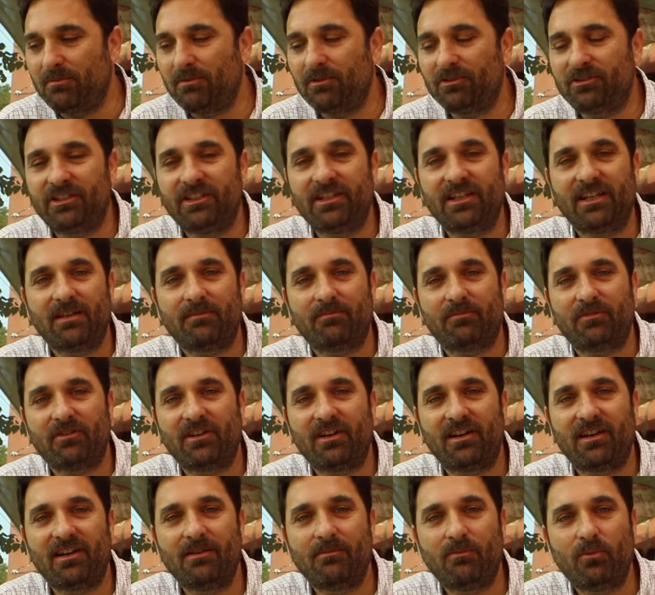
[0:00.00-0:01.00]
vos tenés que
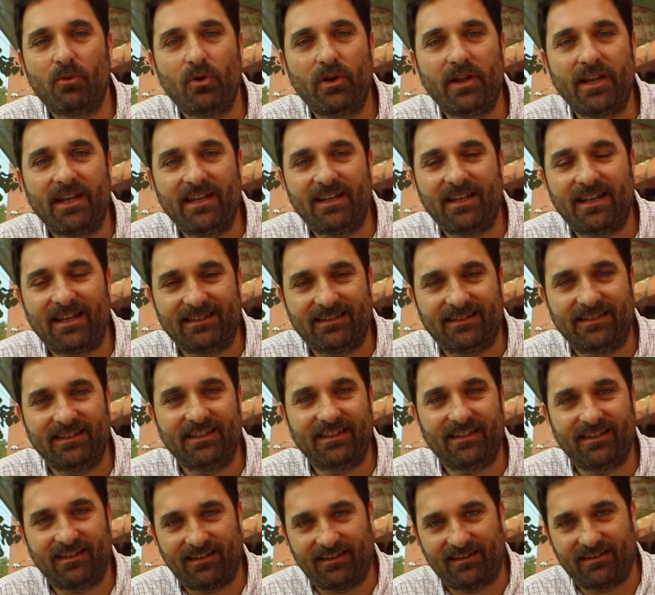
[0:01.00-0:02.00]
ponerle buena
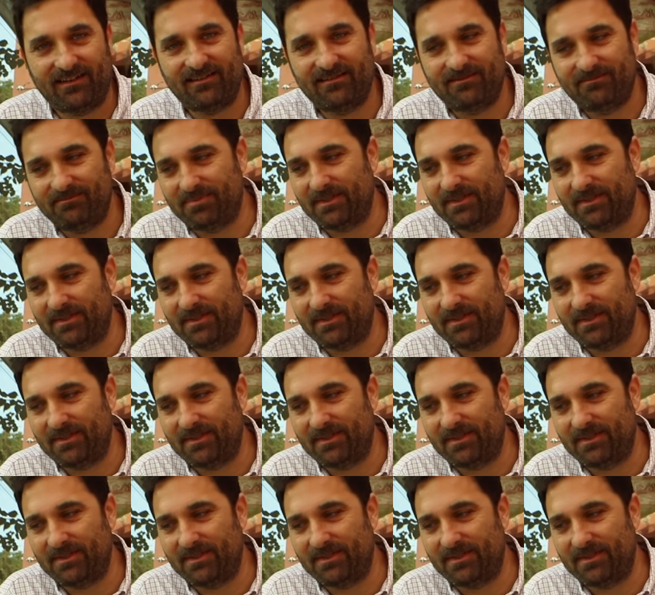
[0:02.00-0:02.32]
tierra